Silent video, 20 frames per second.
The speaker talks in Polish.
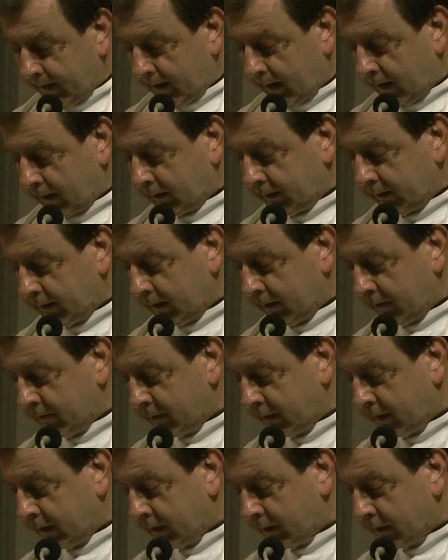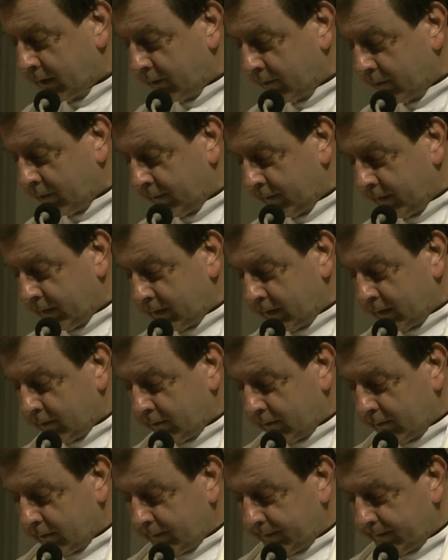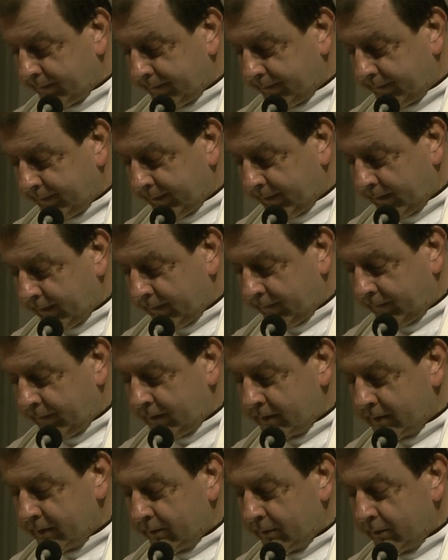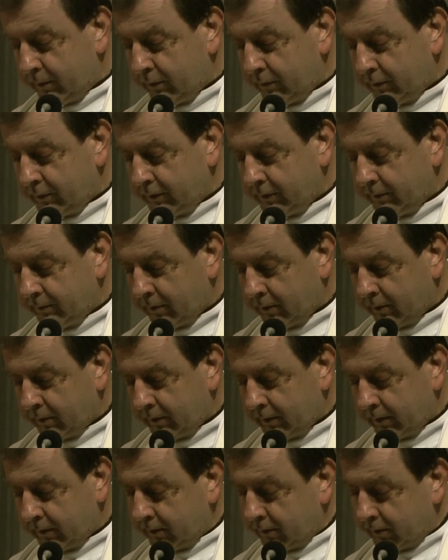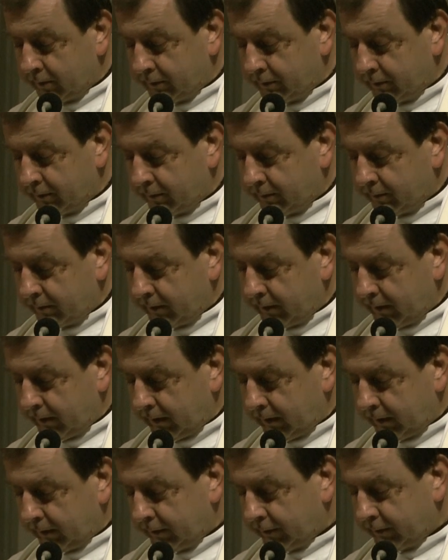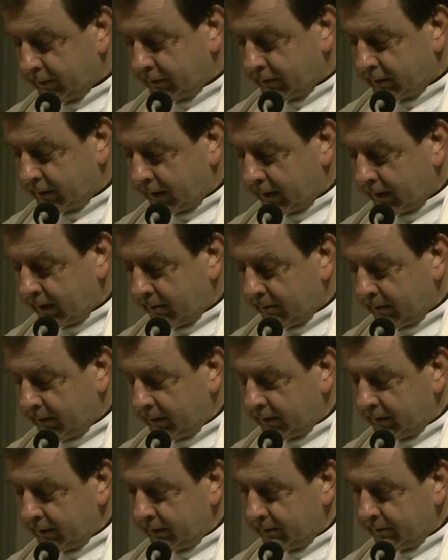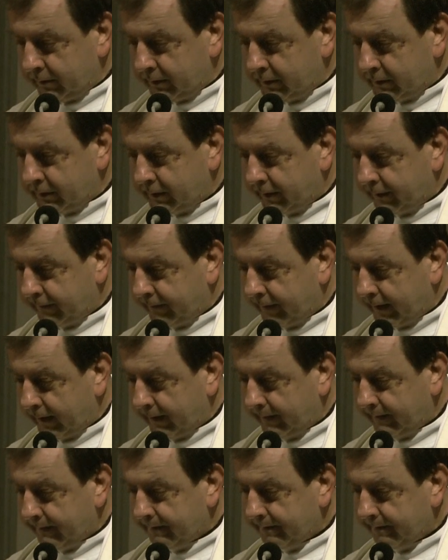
A gdy ten przejrzał, powiedział: Widzę ludzi, bo gdy chodzą, dostrzegam ich niby drzewa.